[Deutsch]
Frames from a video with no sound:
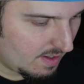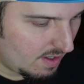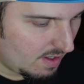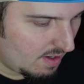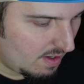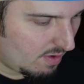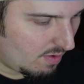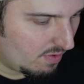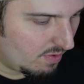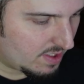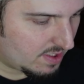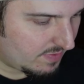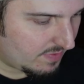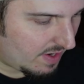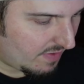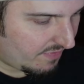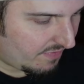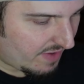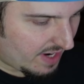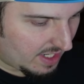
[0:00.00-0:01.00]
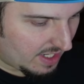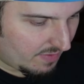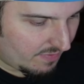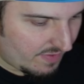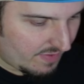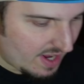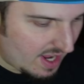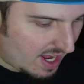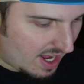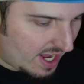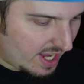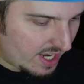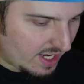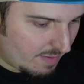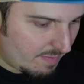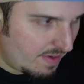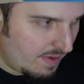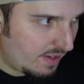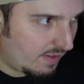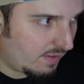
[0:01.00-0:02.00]
Und zwar fangen wir an
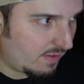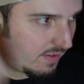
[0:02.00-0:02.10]
mit...